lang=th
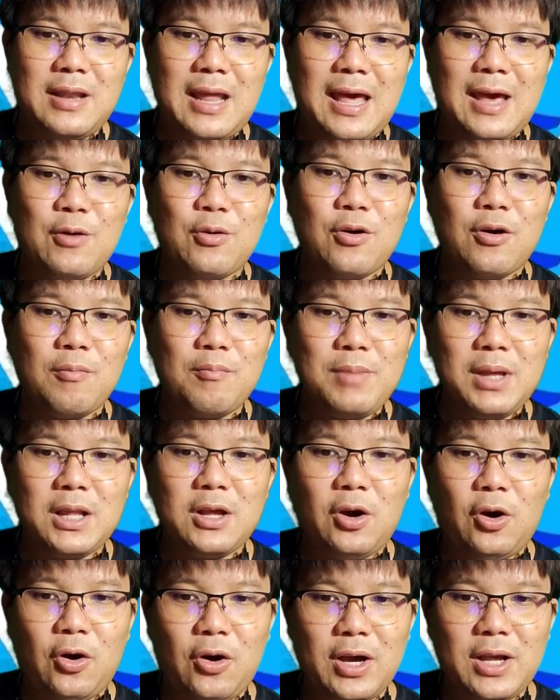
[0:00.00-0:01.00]
แนวของ
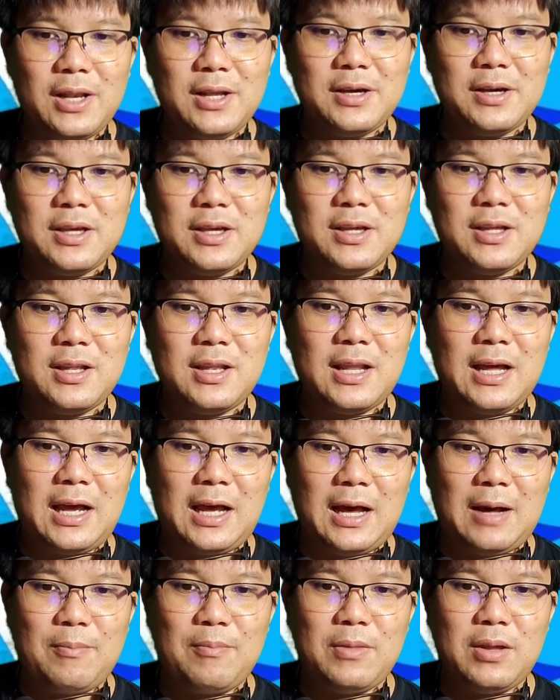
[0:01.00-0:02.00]
Bitcoin เลยนะ
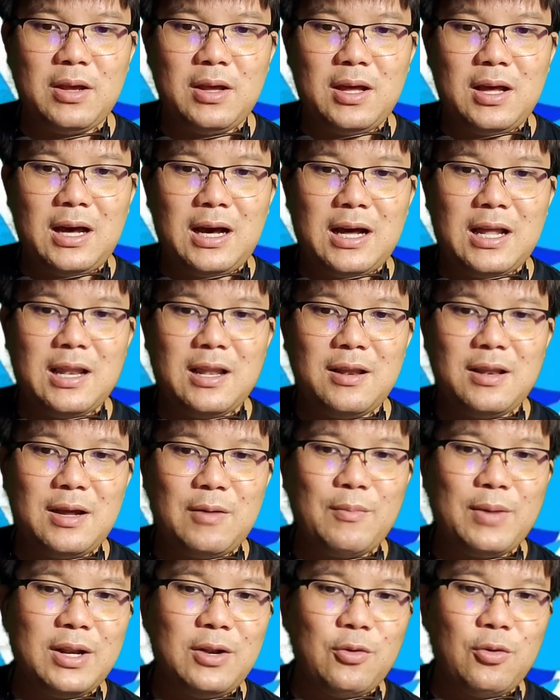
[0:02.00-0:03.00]
ครับอ่ะ
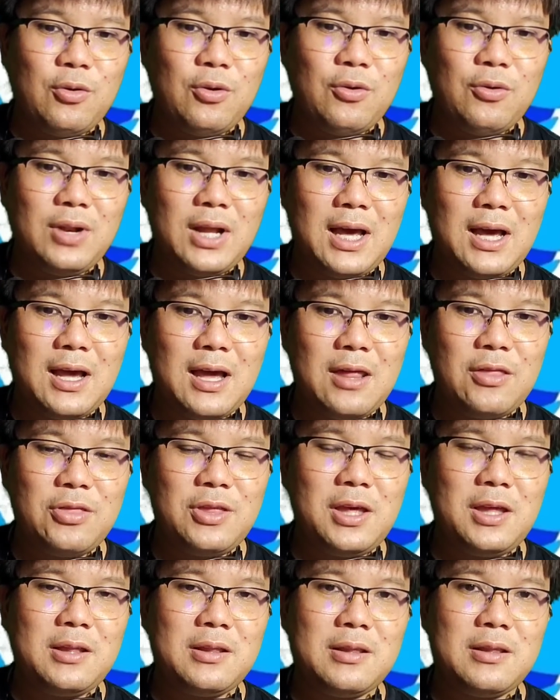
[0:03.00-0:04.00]
เรามาดู Luna
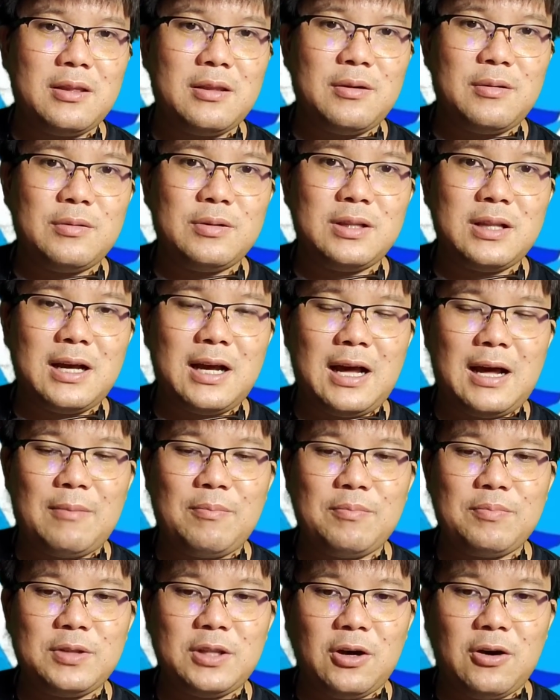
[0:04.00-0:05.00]
Classicนะครับ
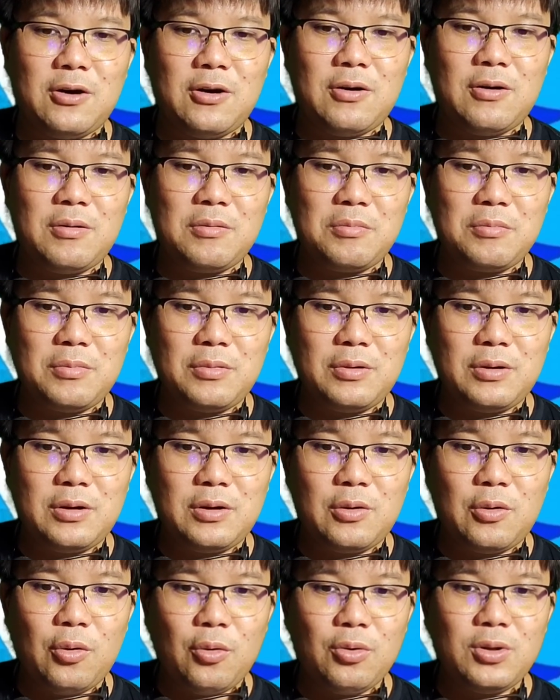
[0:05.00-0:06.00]
ต่อ
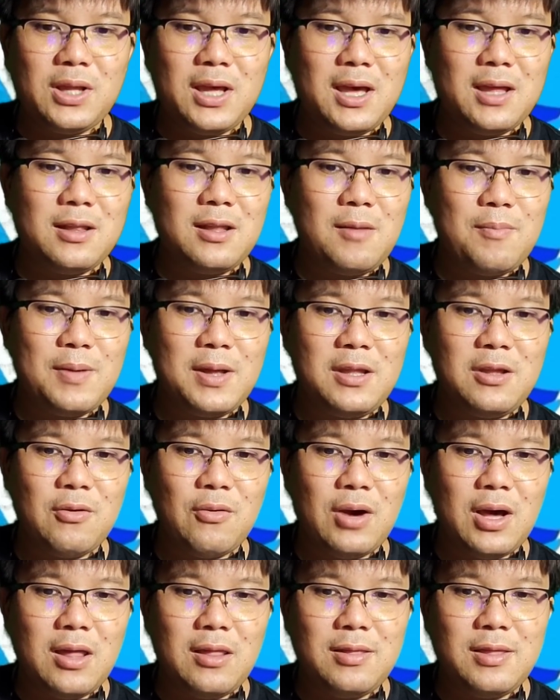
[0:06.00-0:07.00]
คู่เทรดที่เป็น
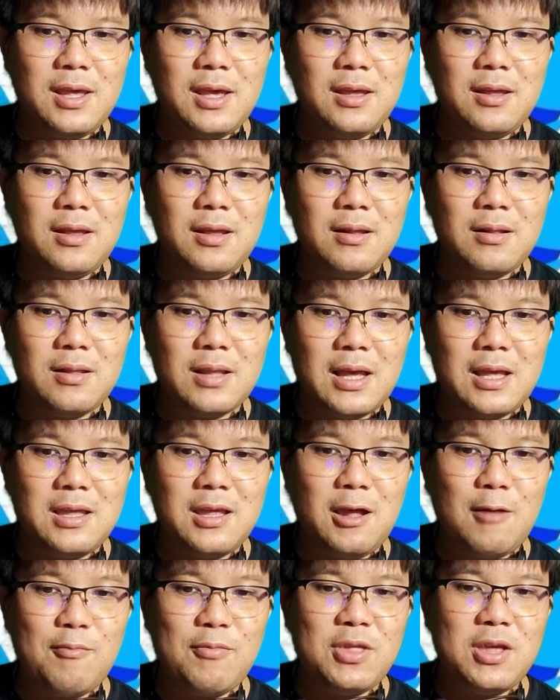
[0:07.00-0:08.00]
ยู เอส ดี ใน
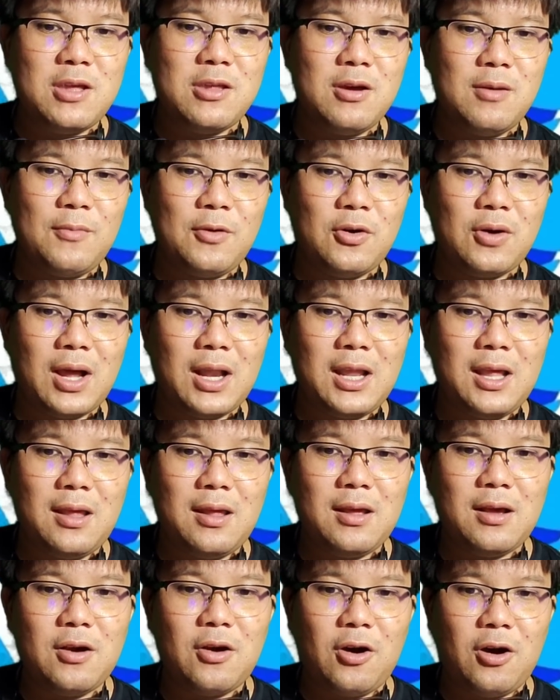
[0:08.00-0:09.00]
ยี่สิบสี่ชั่วโมงอัน
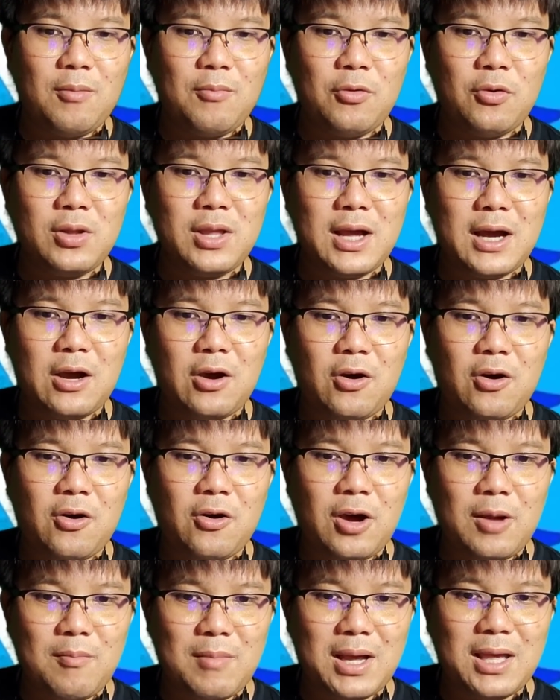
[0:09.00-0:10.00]
นี้ข้อมูลจาก
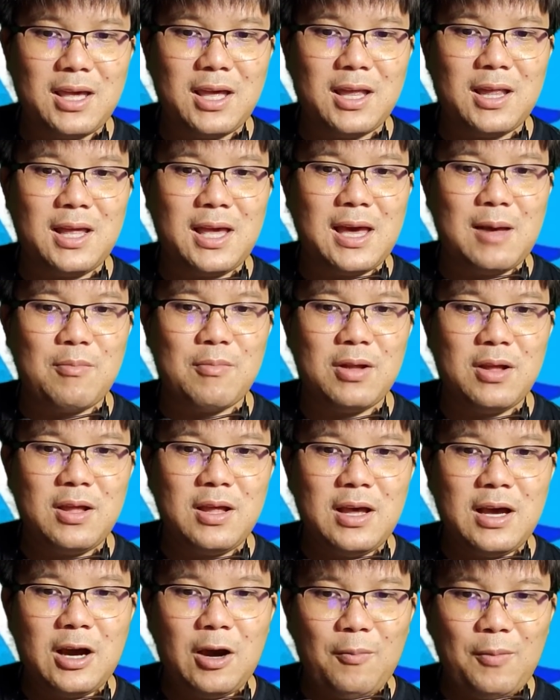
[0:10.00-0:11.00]
Coin Market Cap
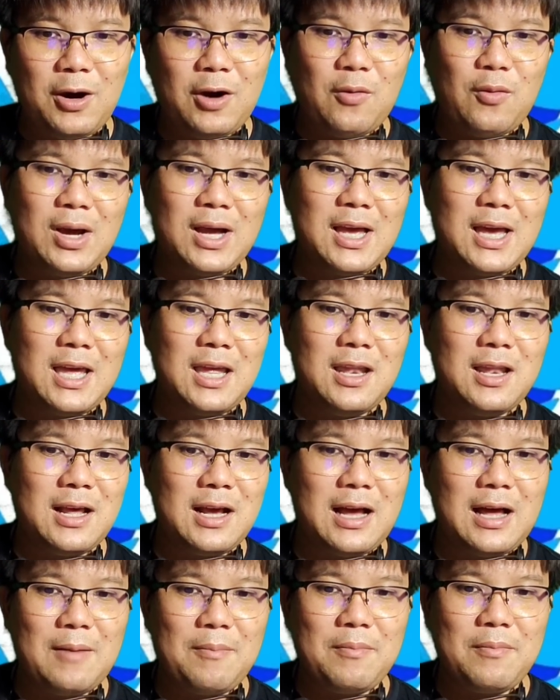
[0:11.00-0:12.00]
เขาบอกว่าไง
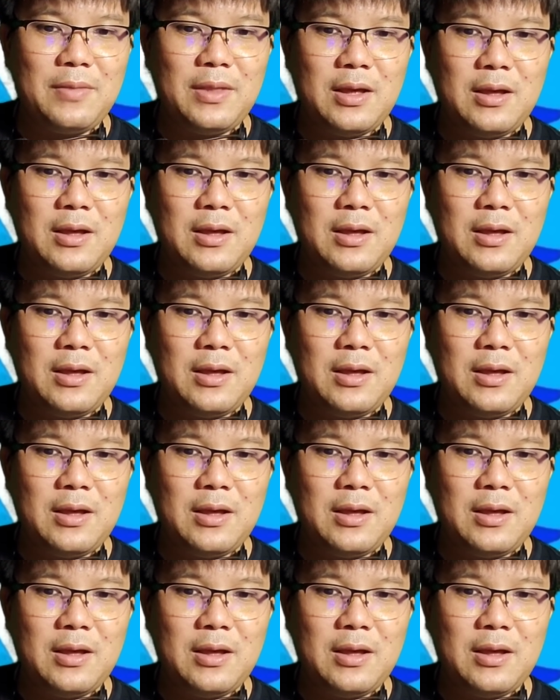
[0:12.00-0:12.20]
นะครับ